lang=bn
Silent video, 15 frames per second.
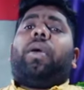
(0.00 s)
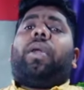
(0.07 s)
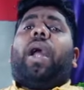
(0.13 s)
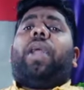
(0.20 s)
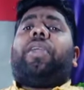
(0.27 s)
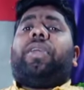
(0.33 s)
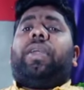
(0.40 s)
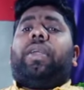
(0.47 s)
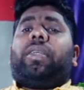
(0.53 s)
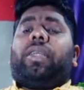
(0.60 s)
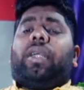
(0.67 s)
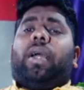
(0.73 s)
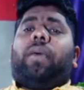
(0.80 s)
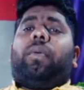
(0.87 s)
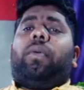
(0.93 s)
রাইটিং
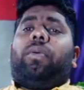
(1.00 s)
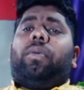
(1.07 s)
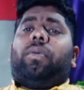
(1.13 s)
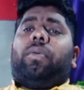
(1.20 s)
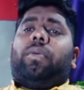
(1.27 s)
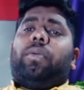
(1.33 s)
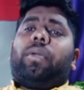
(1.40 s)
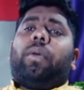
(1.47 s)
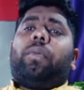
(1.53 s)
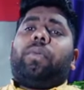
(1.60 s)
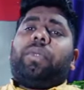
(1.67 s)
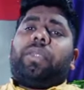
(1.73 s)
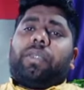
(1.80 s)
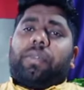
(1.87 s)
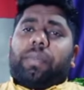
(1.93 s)
শেখা বলুন
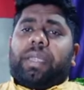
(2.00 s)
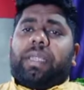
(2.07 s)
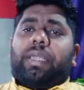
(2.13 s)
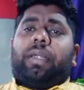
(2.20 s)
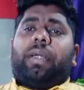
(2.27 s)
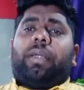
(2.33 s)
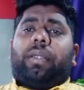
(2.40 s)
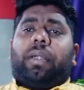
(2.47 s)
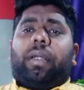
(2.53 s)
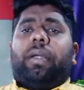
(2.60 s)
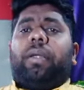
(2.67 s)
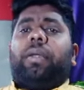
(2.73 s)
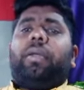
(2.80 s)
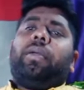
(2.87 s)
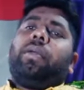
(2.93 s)
ডব্লিউবিসিএস মেন্সের ক্ষেত্রে
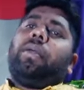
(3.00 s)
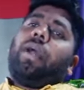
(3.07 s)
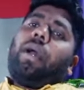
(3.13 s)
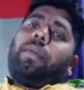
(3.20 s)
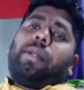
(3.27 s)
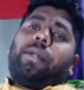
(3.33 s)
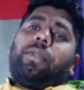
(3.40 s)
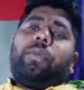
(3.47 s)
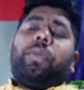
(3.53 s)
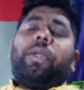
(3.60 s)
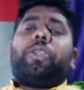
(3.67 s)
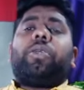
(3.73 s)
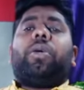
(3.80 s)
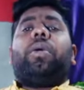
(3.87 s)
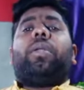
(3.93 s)
আপনার কিন্তু
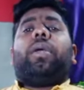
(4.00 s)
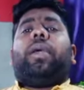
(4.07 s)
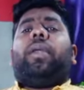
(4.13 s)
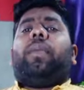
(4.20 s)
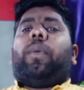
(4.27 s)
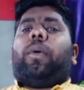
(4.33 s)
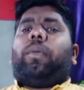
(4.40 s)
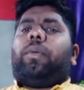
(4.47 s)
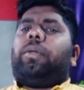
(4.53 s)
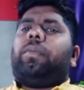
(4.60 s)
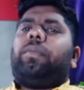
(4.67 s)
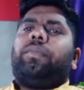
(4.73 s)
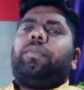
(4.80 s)
ভীষণ হেল্প হবে